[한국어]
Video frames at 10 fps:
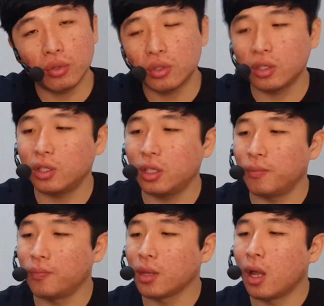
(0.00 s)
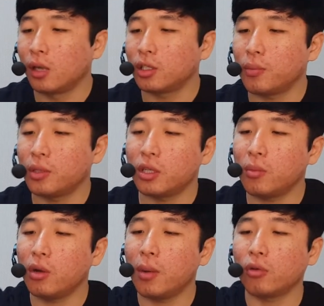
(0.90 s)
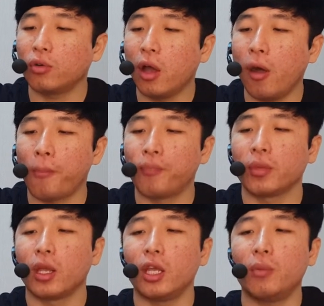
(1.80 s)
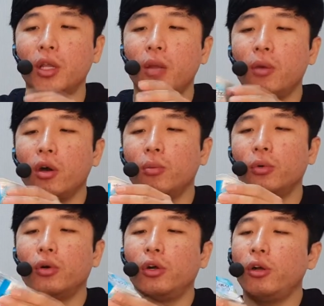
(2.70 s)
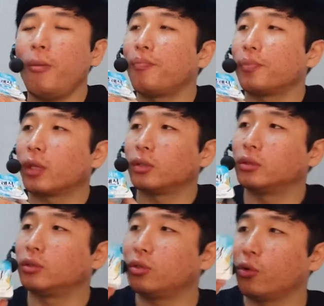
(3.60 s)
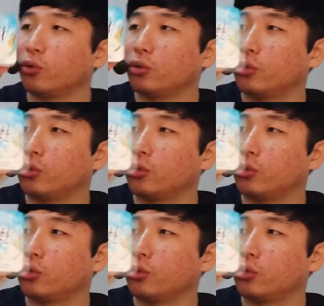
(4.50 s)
소스는 첫 번째 먹어봤고요. 이번에 먹어볼 요거